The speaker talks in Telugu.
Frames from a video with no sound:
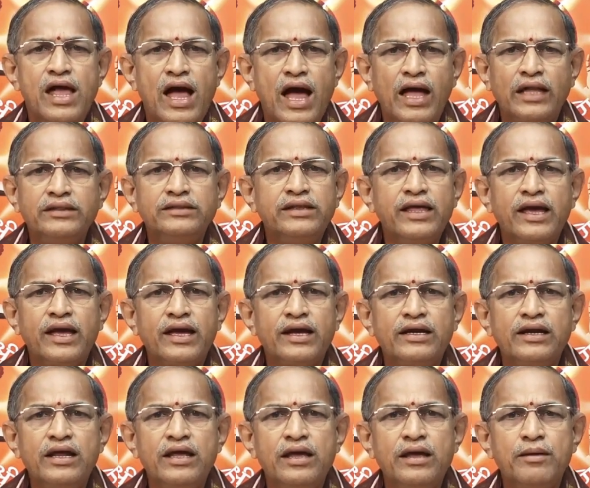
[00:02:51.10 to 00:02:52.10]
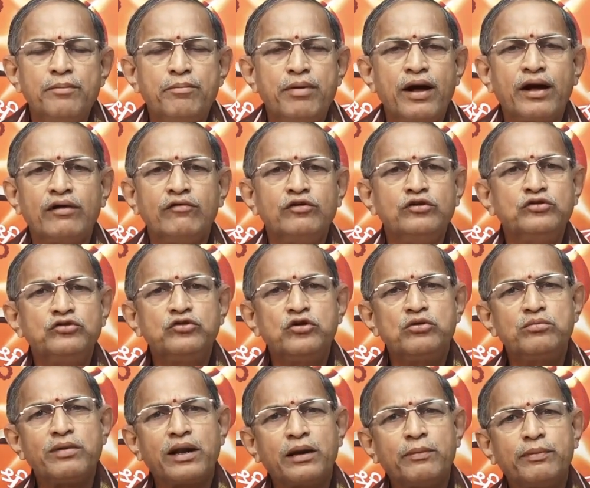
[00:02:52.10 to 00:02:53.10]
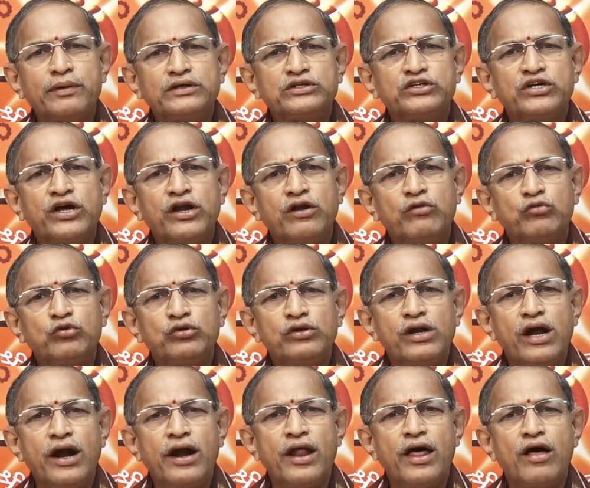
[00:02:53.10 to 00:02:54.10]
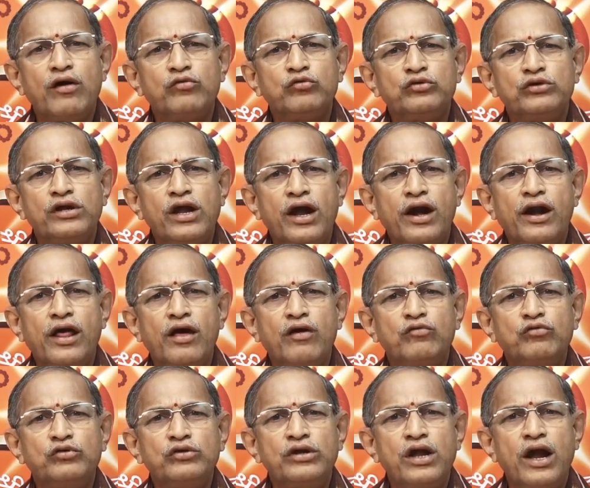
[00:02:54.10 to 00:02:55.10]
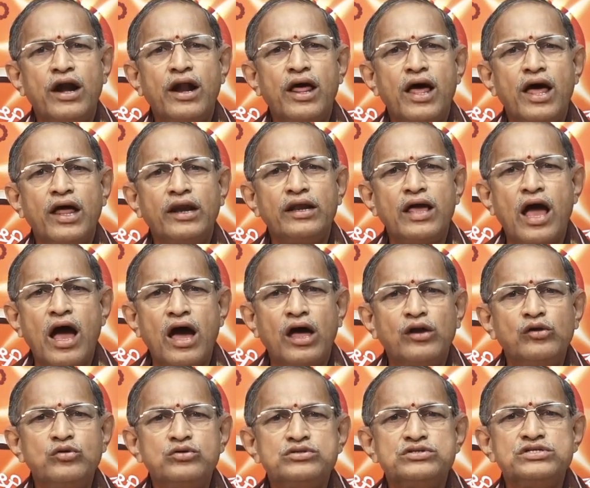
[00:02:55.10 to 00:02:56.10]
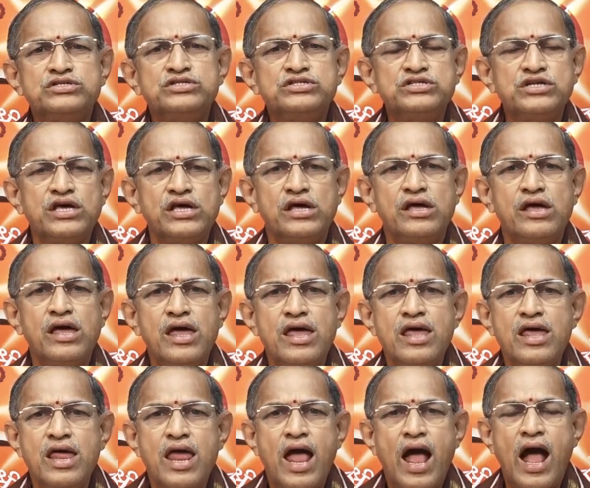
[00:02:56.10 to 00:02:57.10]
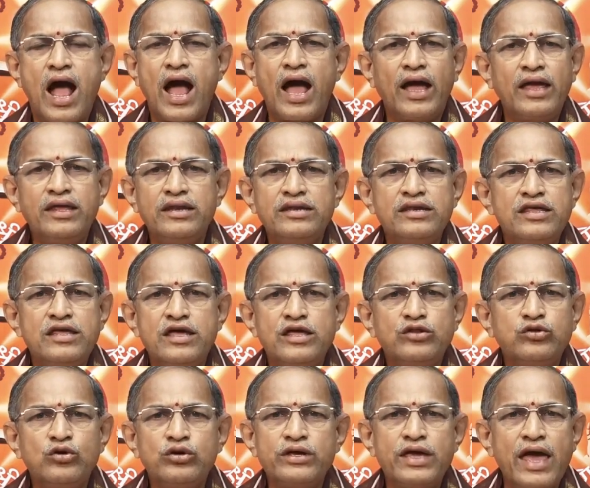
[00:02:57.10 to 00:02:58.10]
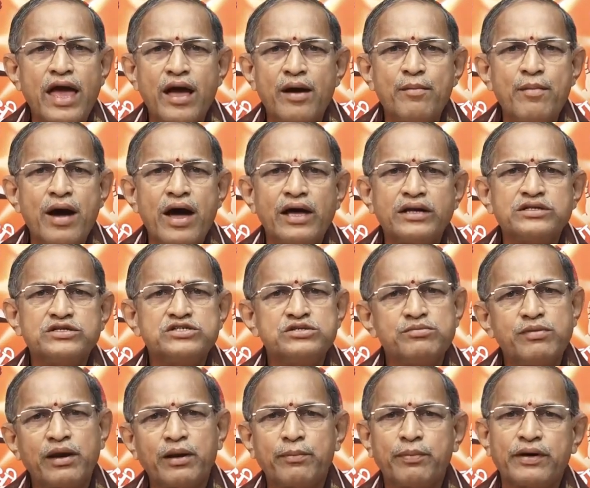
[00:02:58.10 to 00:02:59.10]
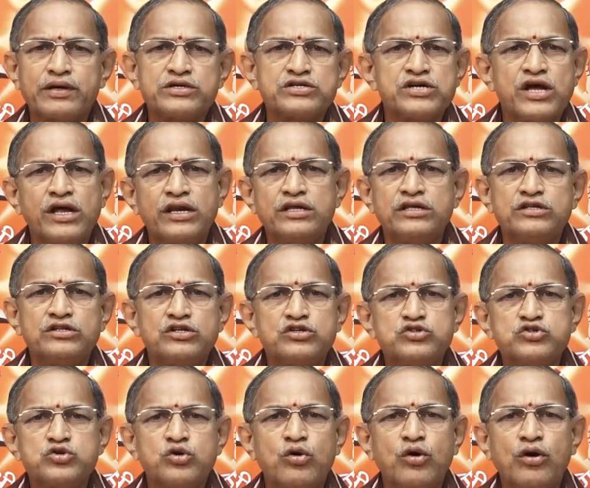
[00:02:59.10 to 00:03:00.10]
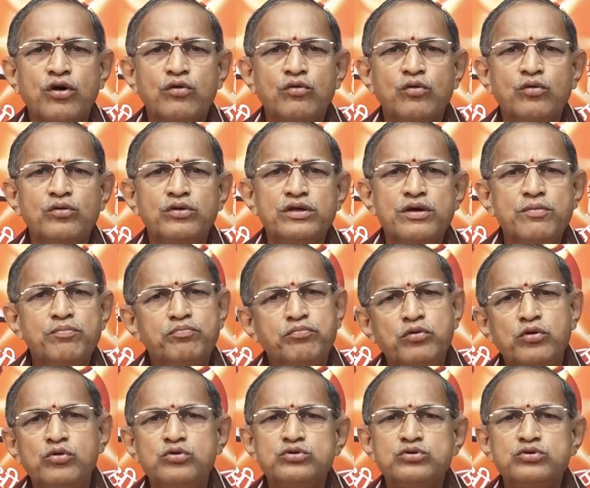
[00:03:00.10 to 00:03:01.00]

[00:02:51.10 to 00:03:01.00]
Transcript: అంతేకాని భగవంతుడు మనపక్షాన ఉన్నాడా ఉన్నాడా ఉన్నాడా అని ఆలోచించి ఆయన్ని ఏదో ఏమార్చి మన పక్షానికి తెచ్చుకోవడం ఎప్పుడూ